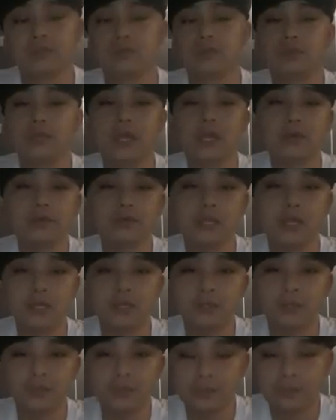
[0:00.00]
so una ko na
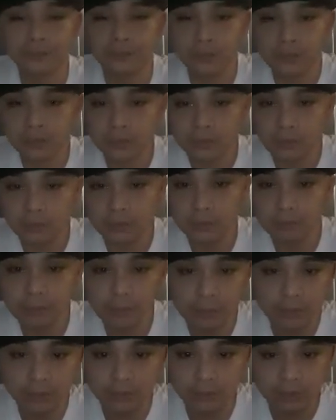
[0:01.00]
kayo kung anong
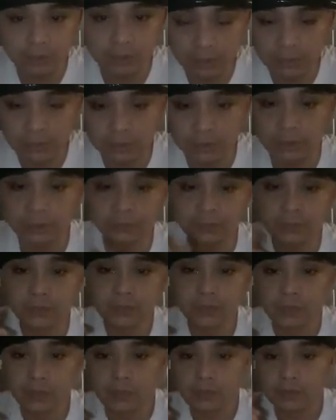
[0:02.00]
build ko dito
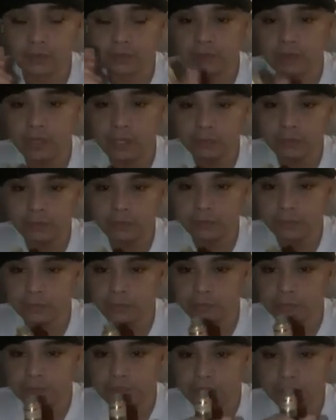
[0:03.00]
5
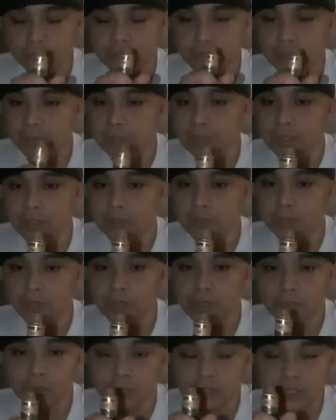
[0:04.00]
loops dual
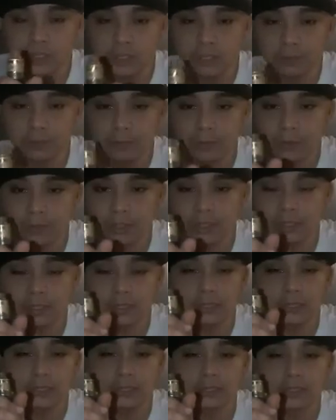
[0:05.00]
coil using point
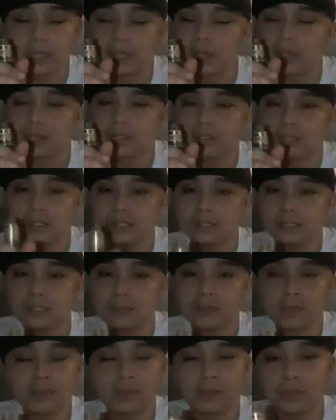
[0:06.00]
uh,
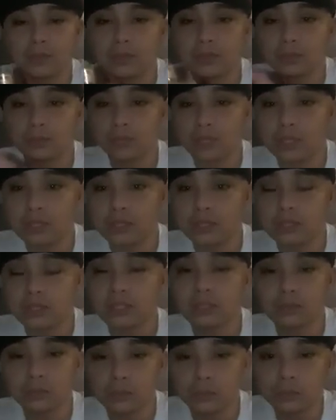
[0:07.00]
60 or 22
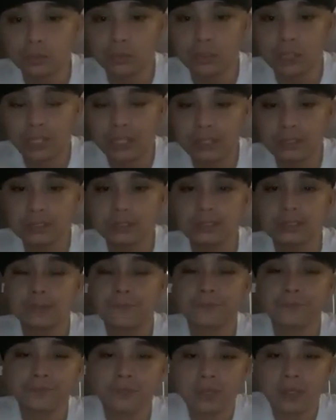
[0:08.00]
gauge
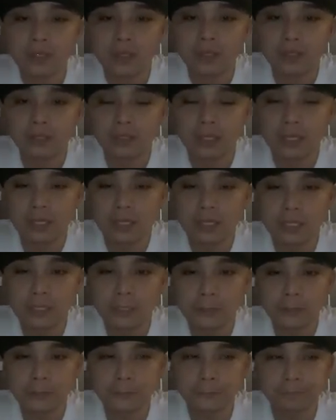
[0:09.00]

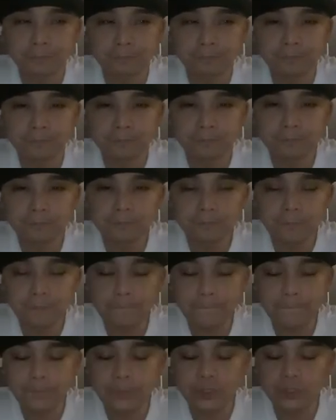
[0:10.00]
na
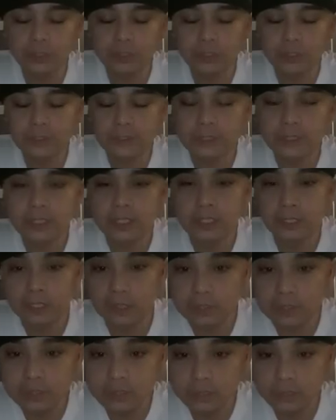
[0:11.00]
call this
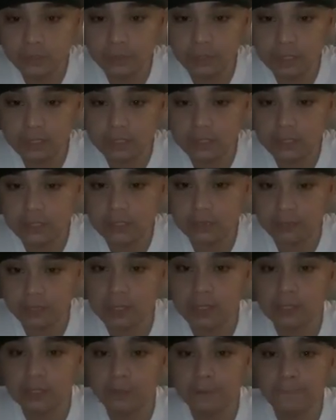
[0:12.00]
ground zero SS
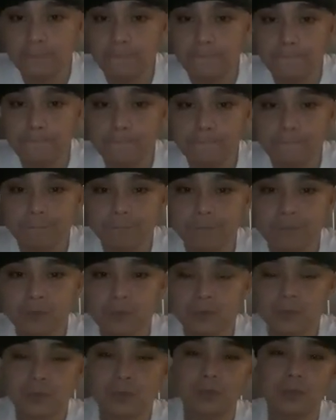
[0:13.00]
wire
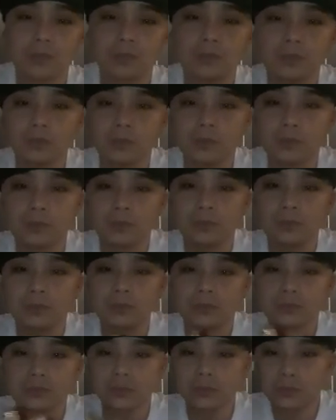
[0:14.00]
so
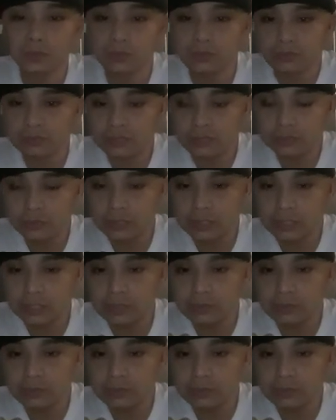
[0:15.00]
Sunod kong video yung